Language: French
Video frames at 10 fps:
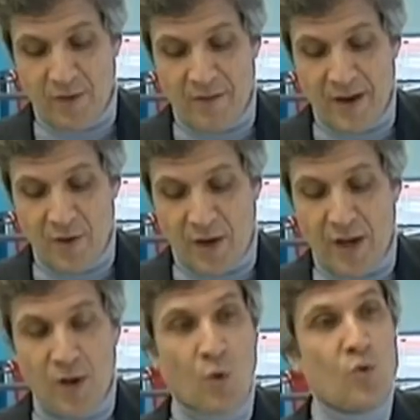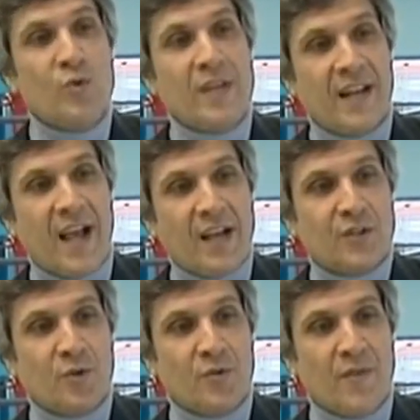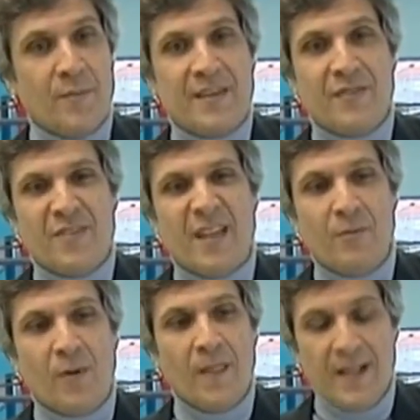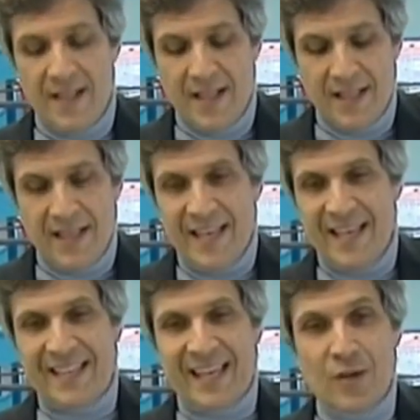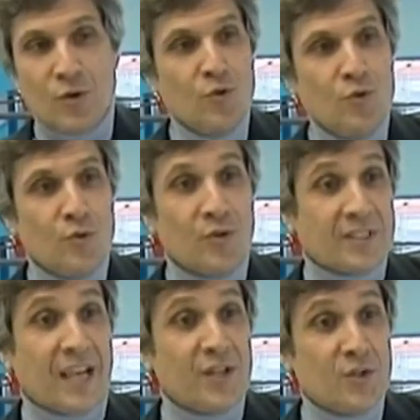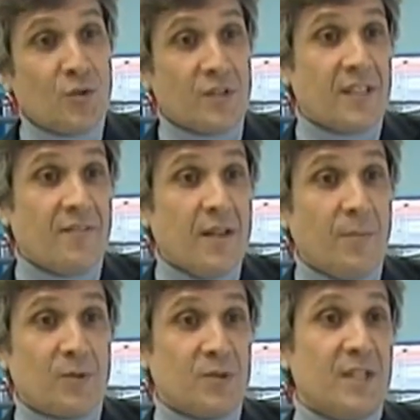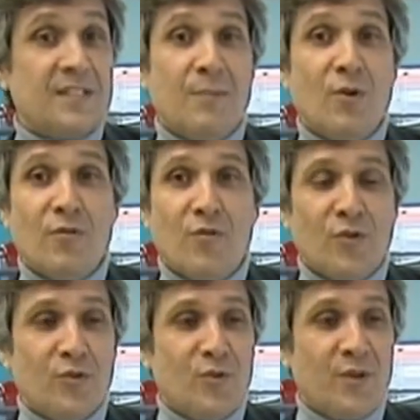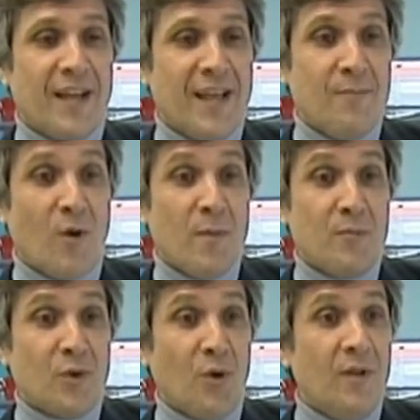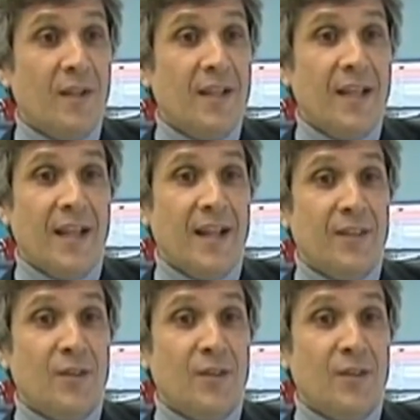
en valeur un gros coup d'éclairage sur une famille qui finalement est très connue dans sa région, dans sa ville, parce que c'est le symbole fort de, Calais, mais en même temps, elle